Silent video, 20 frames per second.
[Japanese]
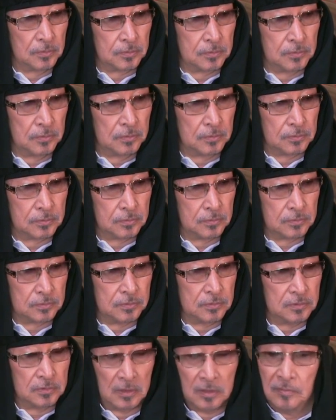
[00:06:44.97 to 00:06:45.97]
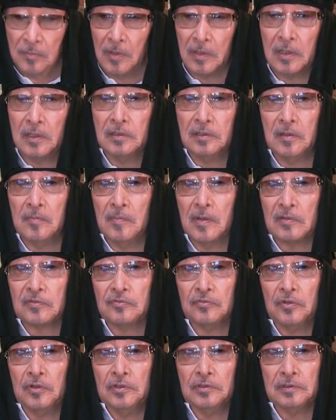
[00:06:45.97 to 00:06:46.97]
京都知事今現で舛
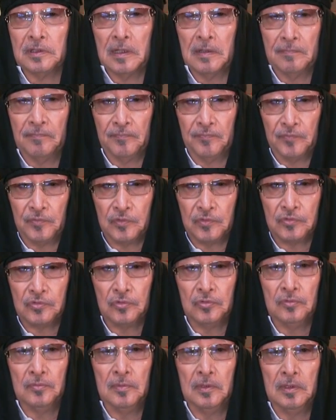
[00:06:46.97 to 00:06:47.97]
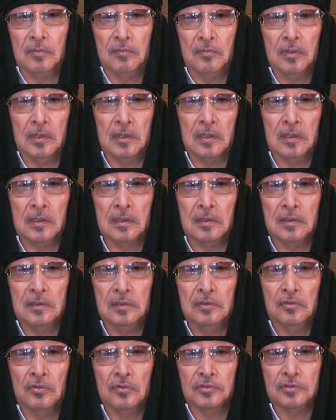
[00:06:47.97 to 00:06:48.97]
添さん、はい、その前は
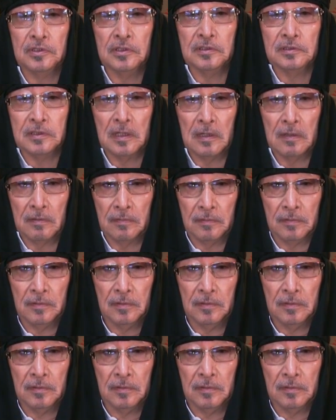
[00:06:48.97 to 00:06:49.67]
猪瀬さん、はい、